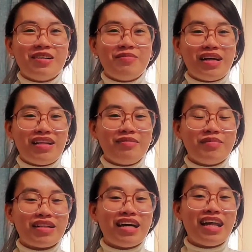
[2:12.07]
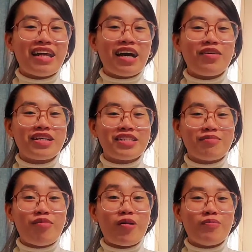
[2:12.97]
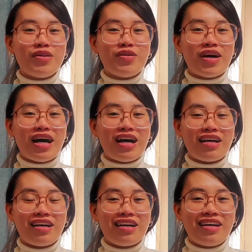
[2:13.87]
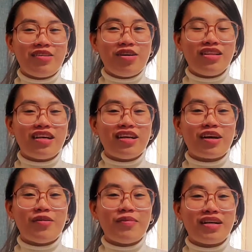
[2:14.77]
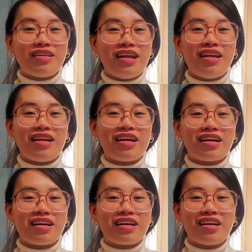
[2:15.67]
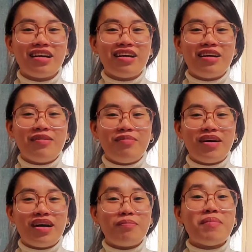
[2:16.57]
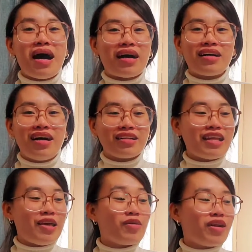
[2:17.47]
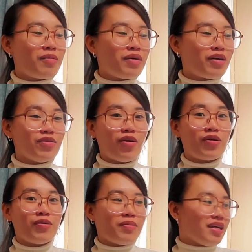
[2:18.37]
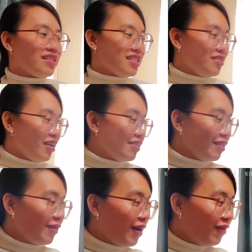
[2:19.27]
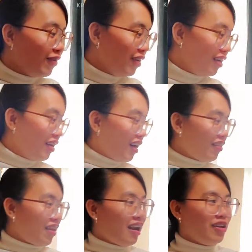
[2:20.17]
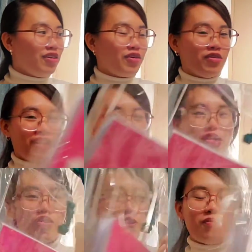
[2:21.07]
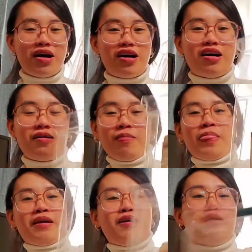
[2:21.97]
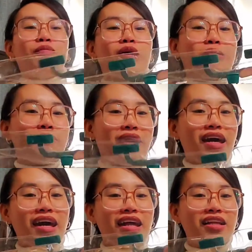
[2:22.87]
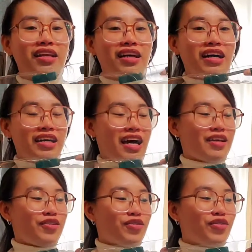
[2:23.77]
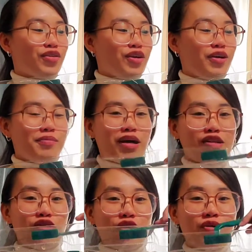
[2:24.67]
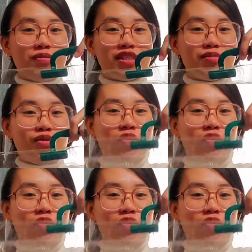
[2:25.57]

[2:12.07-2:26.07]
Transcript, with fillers: mag, magdala na kayo guys ng ballpen nyo ha. Huwag na rin kayong magdala ng mga bag. Ang dali nyo lang mga documents. Yung ganito lang, oh, ang dali nyo, ilagay nyo yung mga ballpen, ayan, yung mga documents mo,